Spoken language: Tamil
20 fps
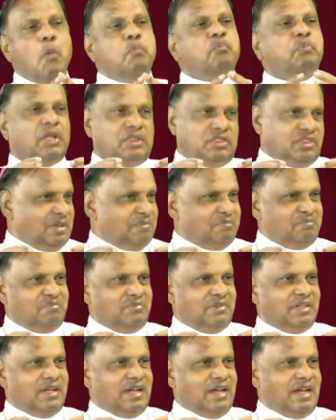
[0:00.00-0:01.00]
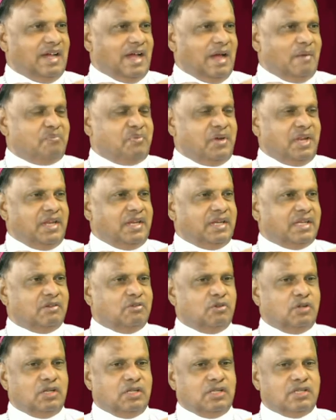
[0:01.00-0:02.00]
ஒப்பந்தம் அப்படின்ற
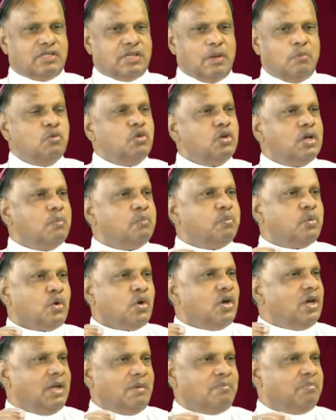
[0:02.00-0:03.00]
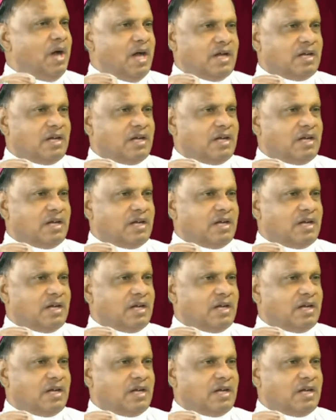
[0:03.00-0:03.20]
ஒரு சமூக பொருளில்